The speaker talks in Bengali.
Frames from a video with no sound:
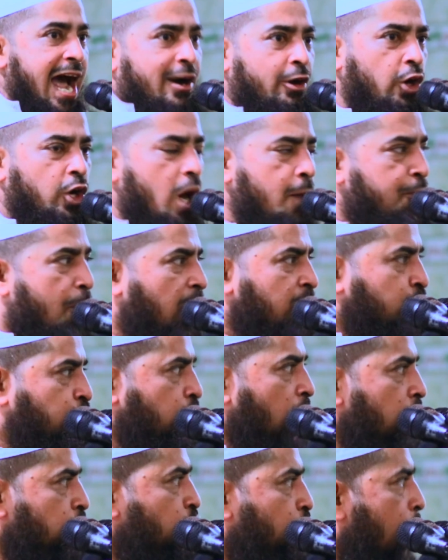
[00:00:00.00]
এখনো
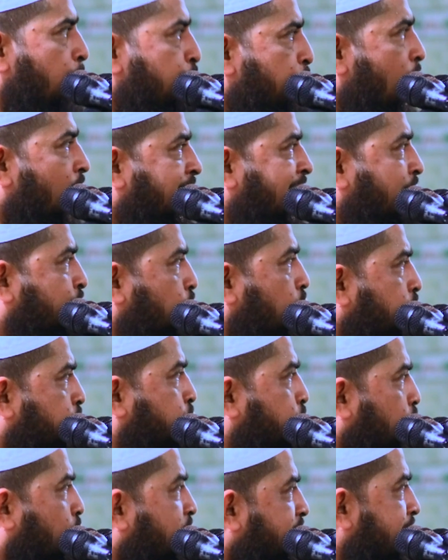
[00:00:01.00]
পর্যন্ত পনে
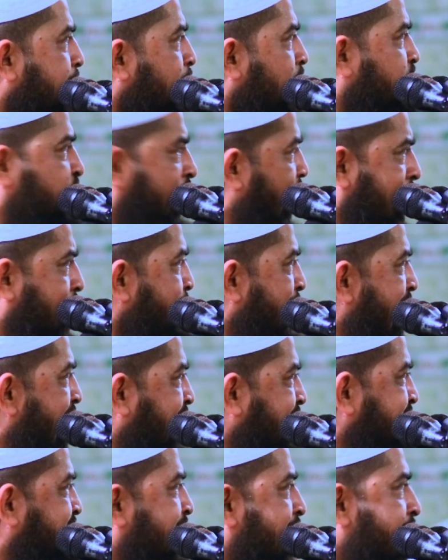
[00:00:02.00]
দুইশো কোটি মুসলমান